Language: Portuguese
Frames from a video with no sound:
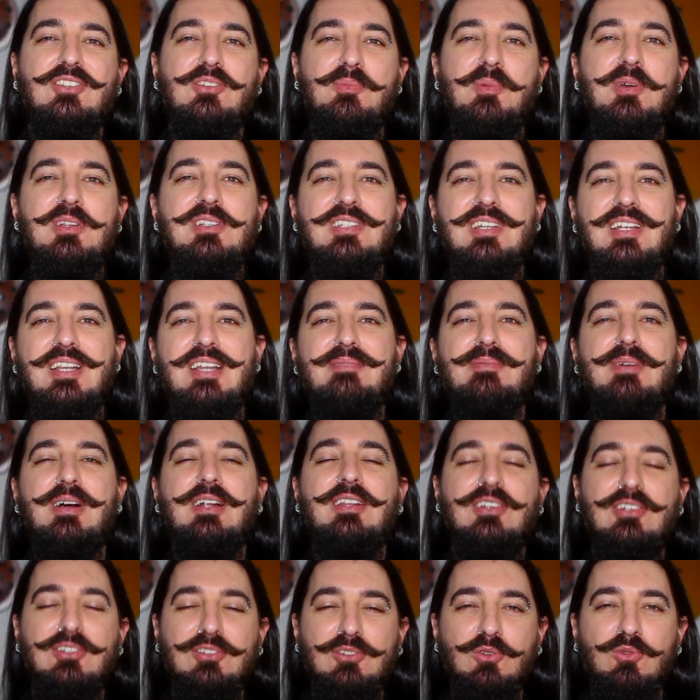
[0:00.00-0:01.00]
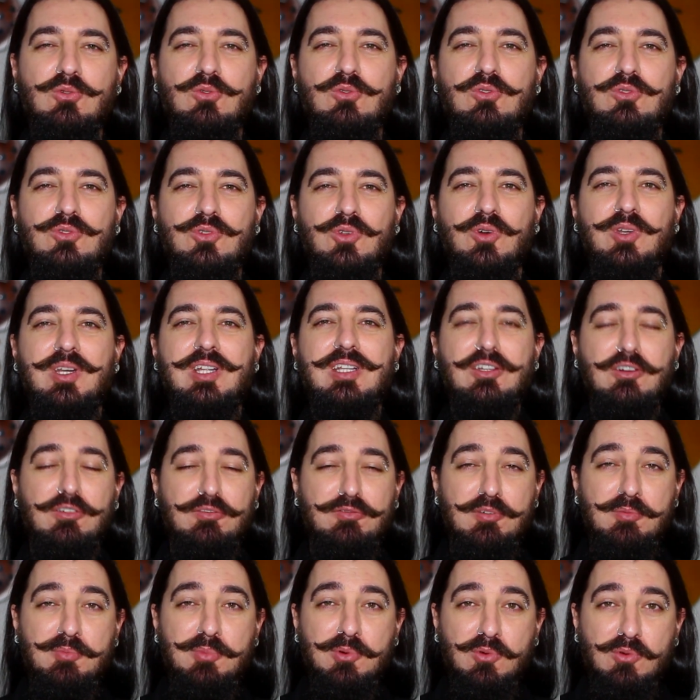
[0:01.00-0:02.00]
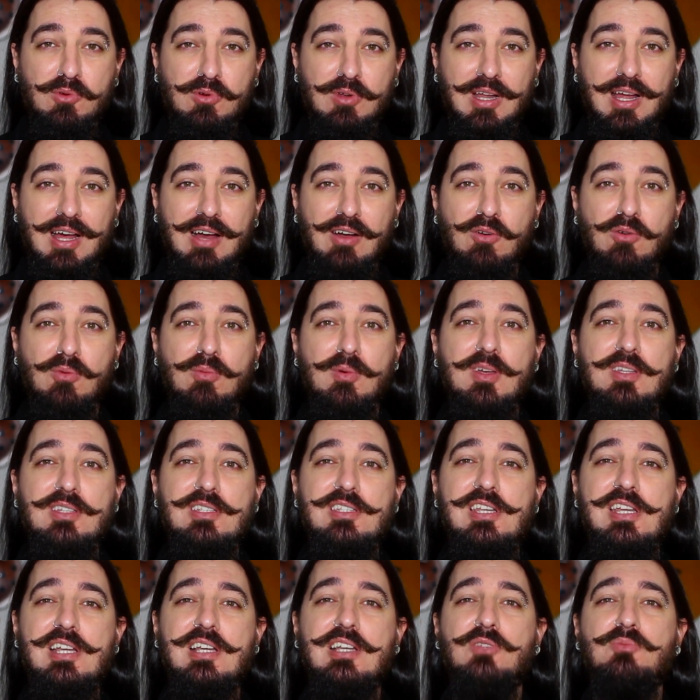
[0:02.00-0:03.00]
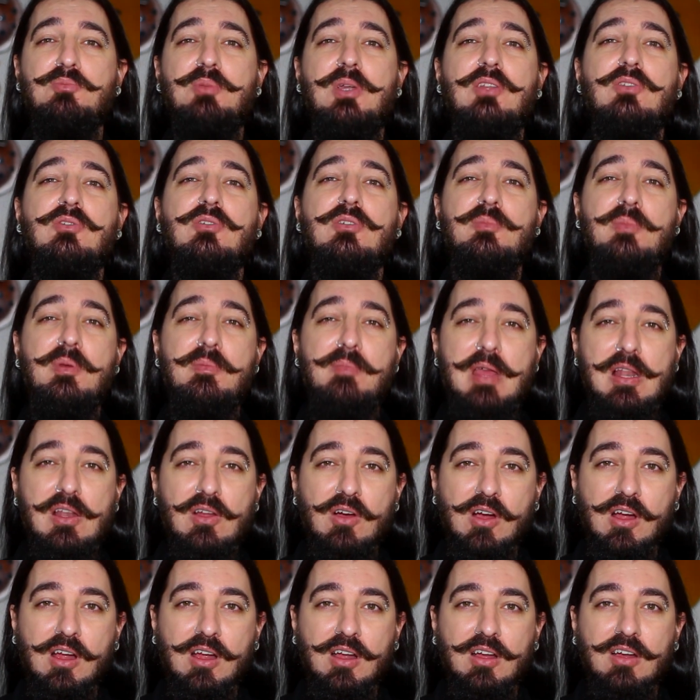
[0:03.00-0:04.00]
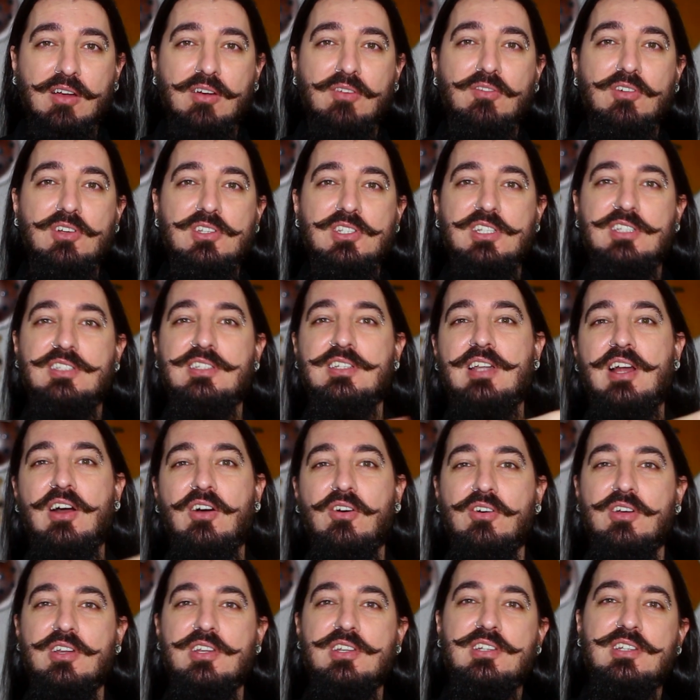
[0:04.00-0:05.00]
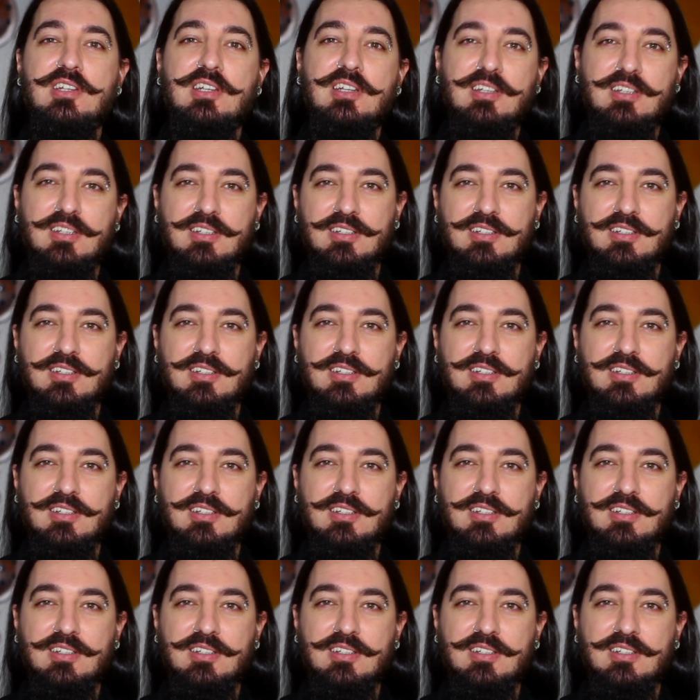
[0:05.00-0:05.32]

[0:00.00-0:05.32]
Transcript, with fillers: Tô meio desanimado que eu tô com sono, então eu fui procurar algumas dicas para dormir melhor. Vou te ensinar hoje.